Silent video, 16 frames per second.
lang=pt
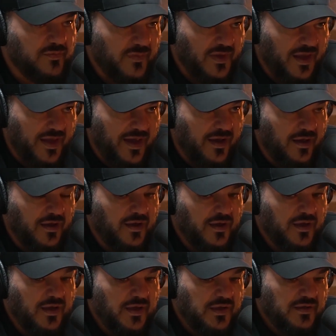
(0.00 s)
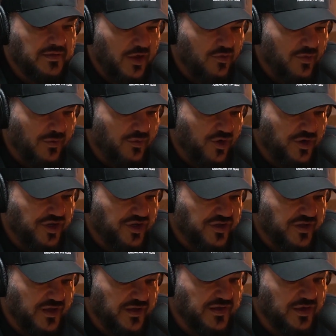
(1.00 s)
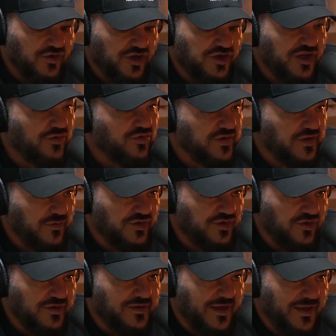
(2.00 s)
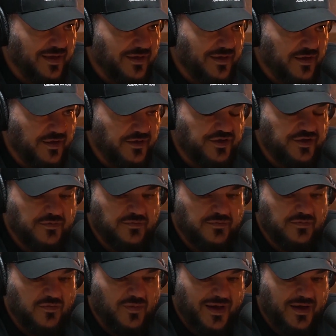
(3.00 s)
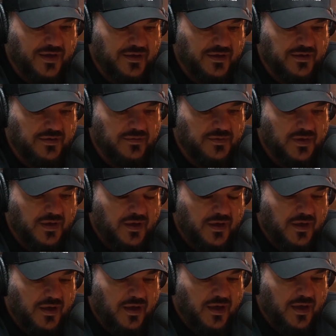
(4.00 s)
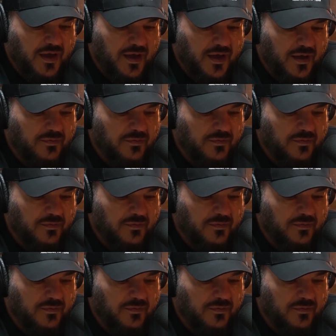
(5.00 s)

É. Tem uma boa distância. Nós já lutamos contra ele antes, Marreta. É,